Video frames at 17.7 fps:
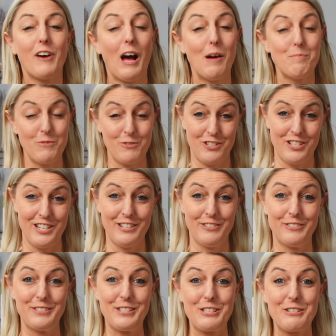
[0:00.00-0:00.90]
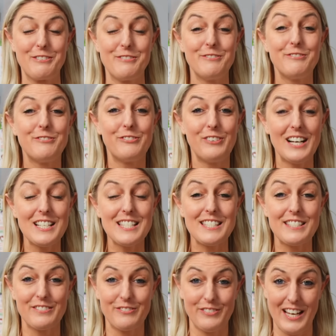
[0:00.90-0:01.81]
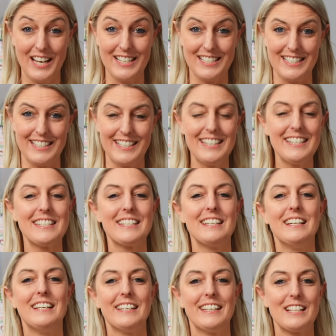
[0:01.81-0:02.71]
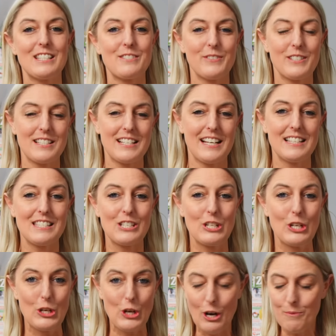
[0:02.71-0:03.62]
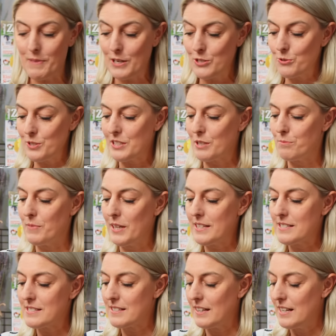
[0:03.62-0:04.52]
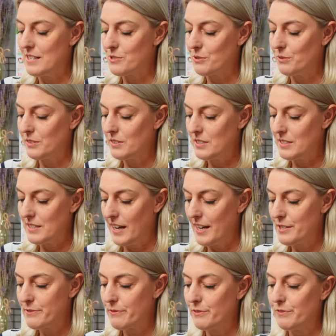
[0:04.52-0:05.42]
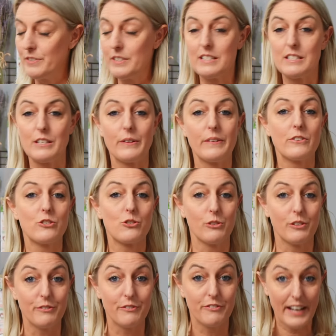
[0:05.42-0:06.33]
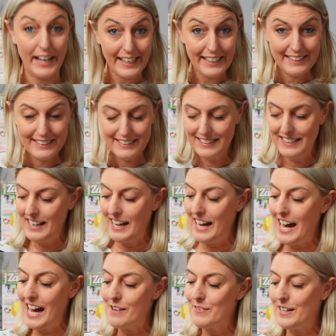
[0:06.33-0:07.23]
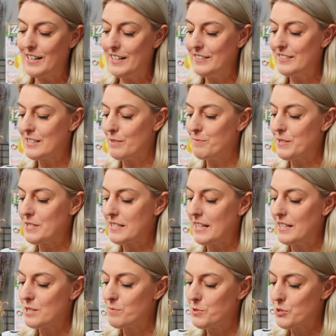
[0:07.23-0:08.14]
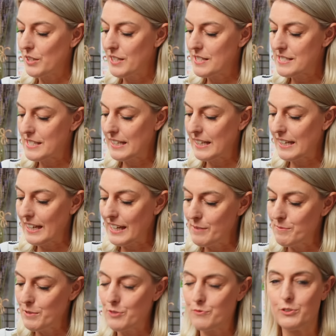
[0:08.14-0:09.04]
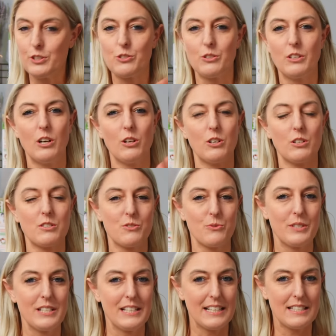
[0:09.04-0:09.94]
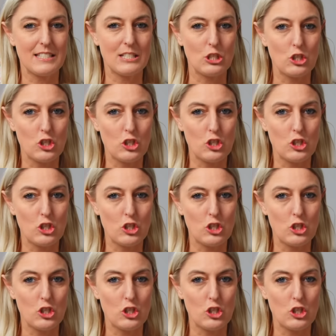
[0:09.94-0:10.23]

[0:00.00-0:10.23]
Frappuccino ist schon fast fertig. Jetzt wird das Ganze nochmal durchgemixt, also die Eiswürfel sind schon weg. Aber damit das Ganze besonders cremig wird und auch noch so die letzten